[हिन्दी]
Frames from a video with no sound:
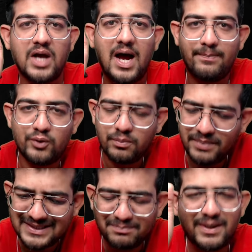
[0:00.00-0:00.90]
आपको
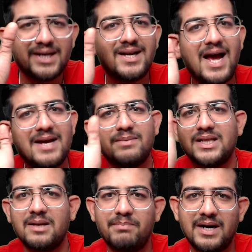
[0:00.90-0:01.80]
बस पढ़ना है
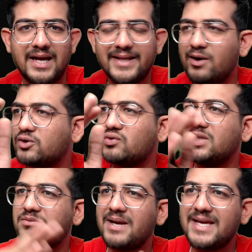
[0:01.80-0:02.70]
मतलब पढ़ना है देखो
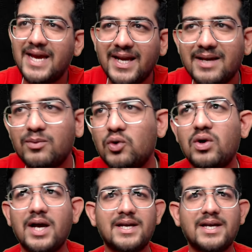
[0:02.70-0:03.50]
स्टूडेंट्स मैं ये नहीं बोलूंगा